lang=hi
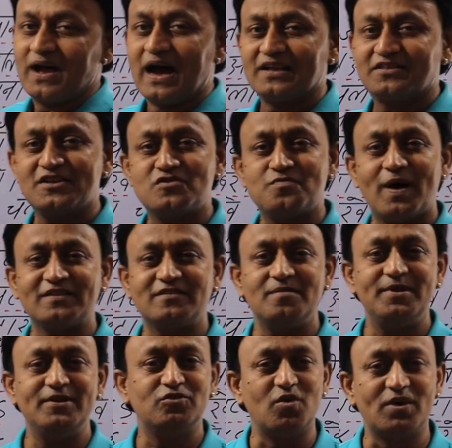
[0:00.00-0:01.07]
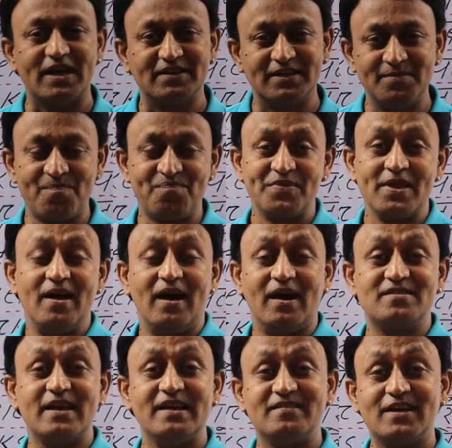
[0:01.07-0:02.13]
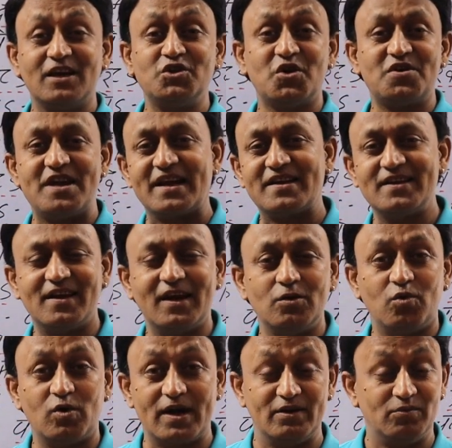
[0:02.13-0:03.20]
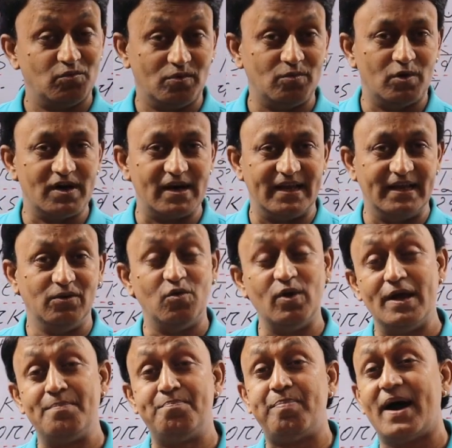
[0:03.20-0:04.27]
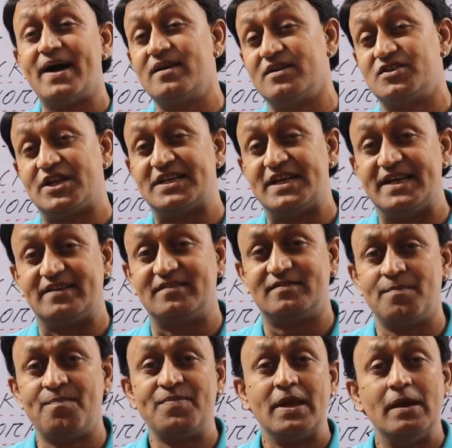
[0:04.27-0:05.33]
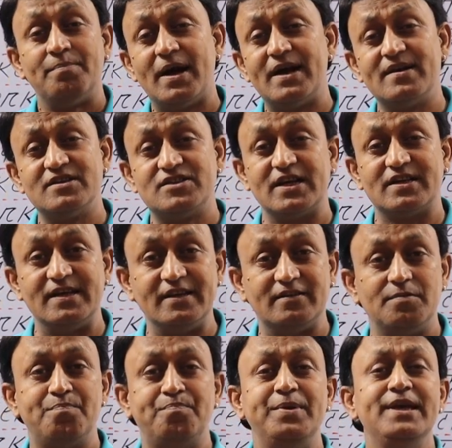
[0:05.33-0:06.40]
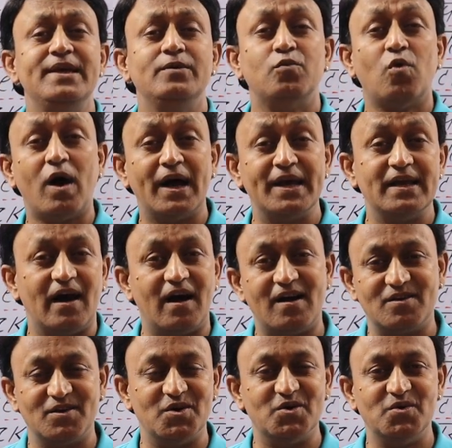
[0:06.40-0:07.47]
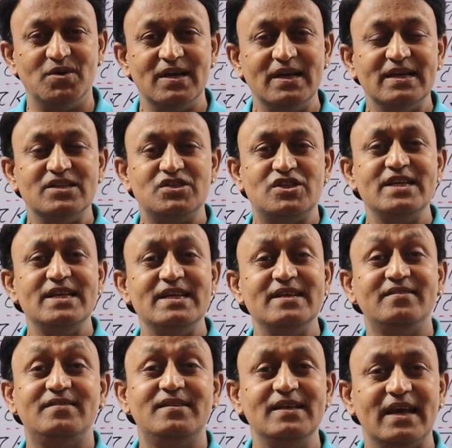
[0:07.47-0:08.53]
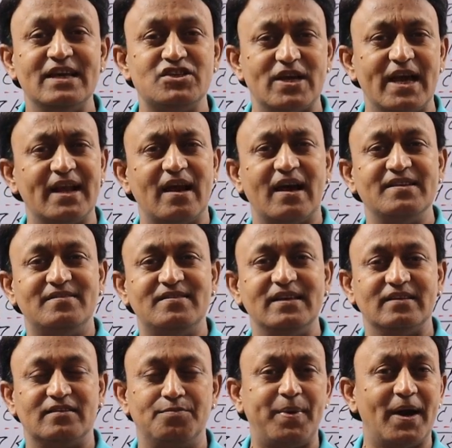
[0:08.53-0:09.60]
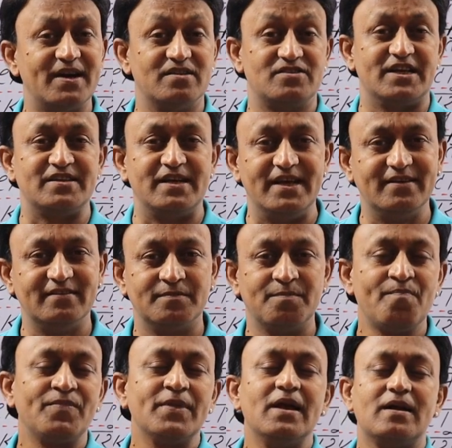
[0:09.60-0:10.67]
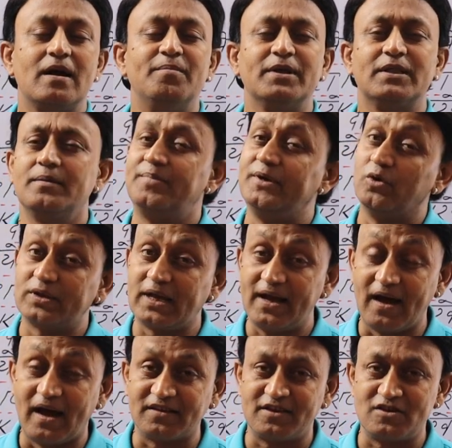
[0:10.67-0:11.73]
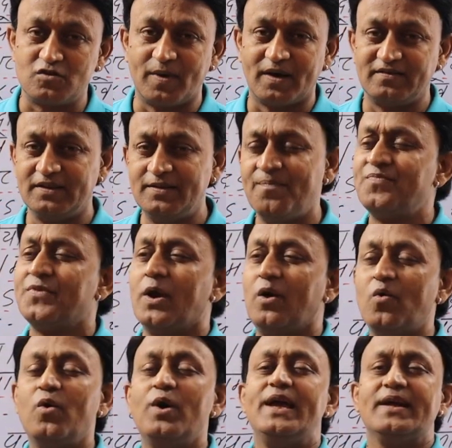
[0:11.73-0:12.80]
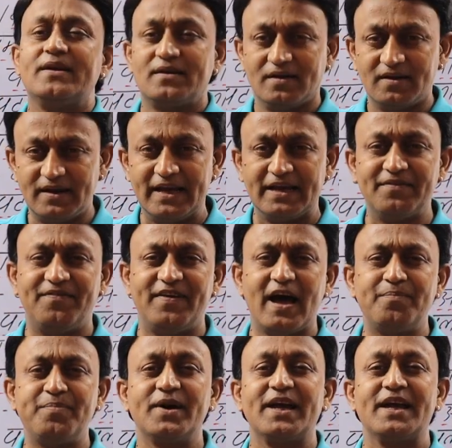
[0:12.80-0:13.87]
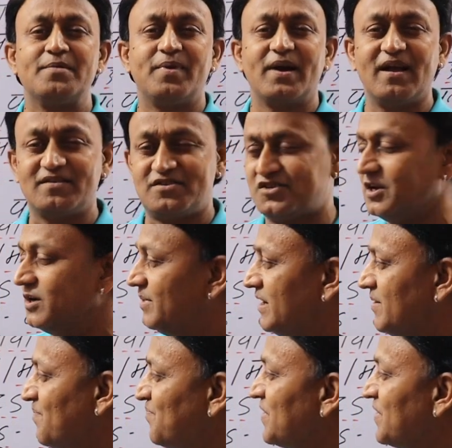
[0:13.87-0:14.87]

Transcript: आतिशबाजी भी इसको कहते हैं अच्छा इसका जो टेक्निकल वर्ड है वर्ड है वो है पायरो टेक्निक्स पायरो टेक्निक्स पी वाई आर ओ टी ई सी एच एन आई सी एस फायर टेक्निक्स का मतलब भी होता है आतिशबाजी वो एक एक व्यापक एक बड़ा टर्म है